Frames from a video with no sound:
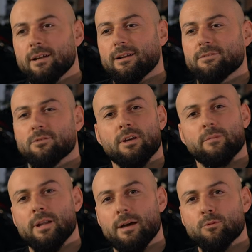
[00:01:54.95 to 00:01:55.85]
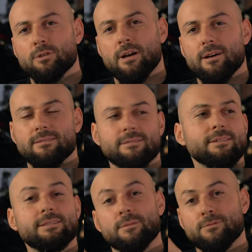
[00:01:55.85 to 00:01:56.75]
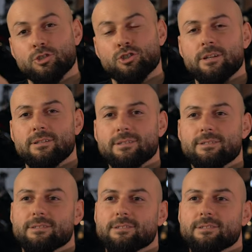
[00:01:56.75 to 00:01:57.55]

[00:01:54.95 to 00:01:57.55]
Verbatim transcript: Lasst doch gerne mal ein Abo da. Es ist nicht selbstverständlich,